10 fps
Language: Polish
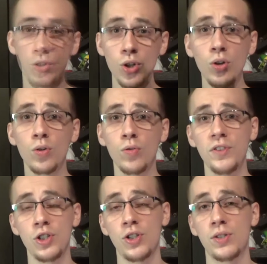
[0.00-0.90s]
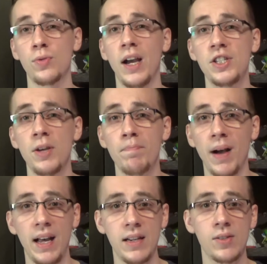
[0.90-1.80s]
Co również jest, słuchajcie,
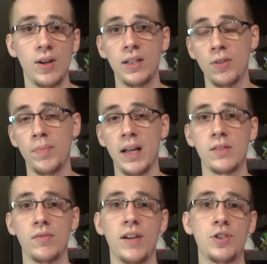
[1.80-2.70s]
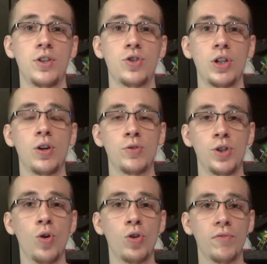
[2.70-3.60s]
bardzo, ale to bardzo ważne, jeżeli
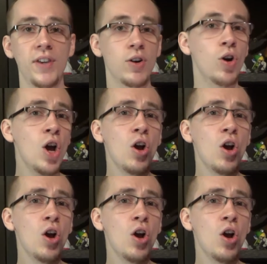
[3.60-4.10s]
chodzi o Kofiego